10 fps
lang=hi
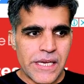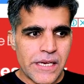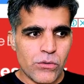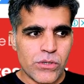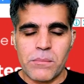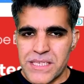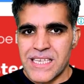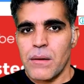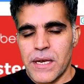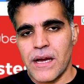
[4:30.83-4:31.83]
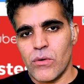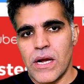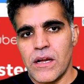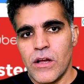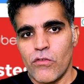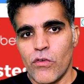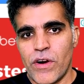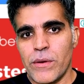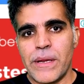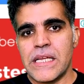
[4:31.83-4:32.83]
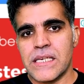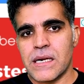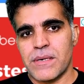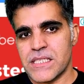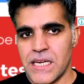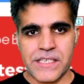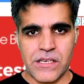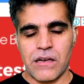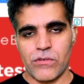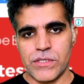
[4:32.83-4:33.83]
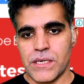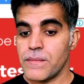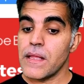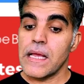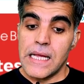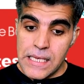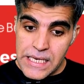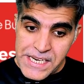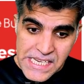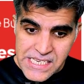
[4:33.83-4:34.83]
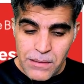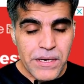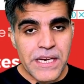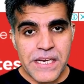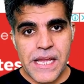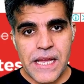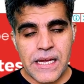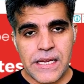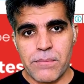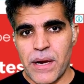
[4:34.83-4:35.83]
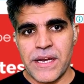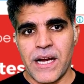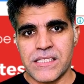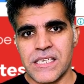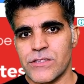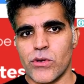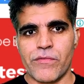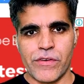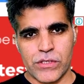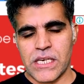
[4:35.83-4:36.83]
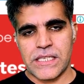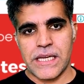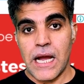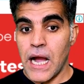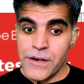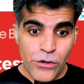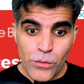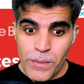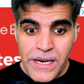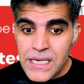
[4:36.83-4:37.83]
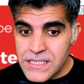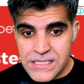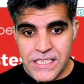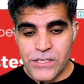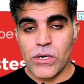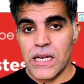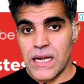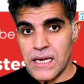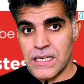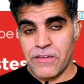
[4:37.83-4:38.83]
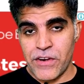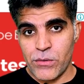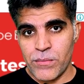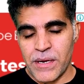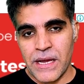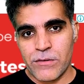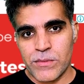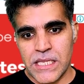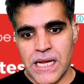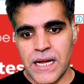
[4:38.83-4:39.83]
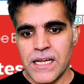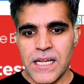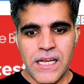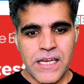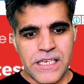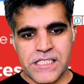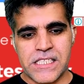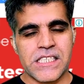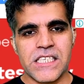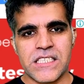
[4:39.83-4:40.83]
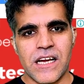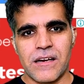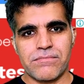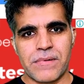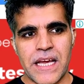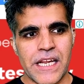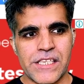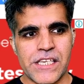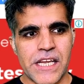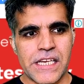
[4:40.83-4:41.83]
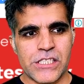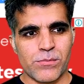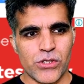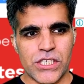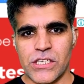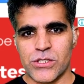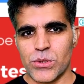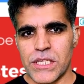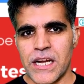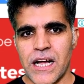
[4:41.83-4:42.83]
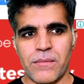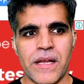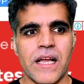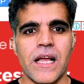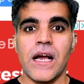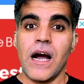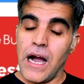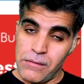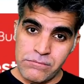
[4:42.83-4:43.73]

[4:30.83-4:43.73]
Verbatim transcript: उनका मसला बना हुआ है वो वन बिलियन का मसला रिजॉल्व हो जाए लेटेस्ट अपडेट ये है कि बाइनांस ने तो रिफ्यूज कर दिया आई डोंट नो बाइनांस ऐसा क्यों कल कल की वीडियो में मैंने आपको बताया कि सीजी साहब कह रहे हैं जी कि इस मुश्किल सूरत हाल में हम